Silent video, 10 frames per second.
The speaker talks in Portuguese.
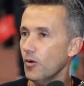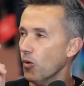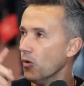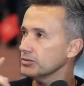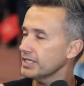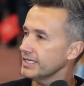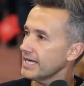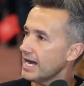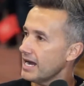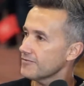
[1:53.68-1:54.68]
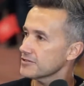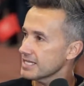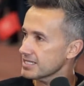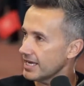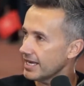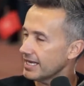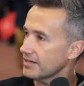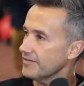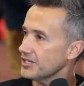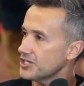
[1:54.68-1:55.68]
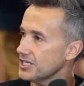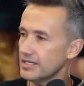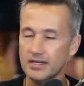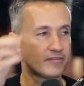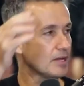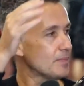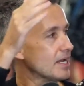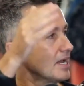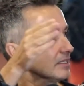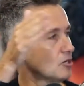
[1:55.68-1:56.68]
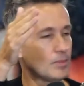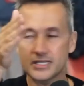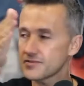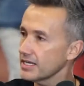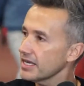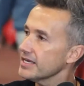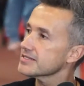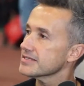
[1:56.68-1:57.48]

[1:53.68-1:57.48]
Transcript: um trintaavos dessa regata vendida vai para cada uma das franquias.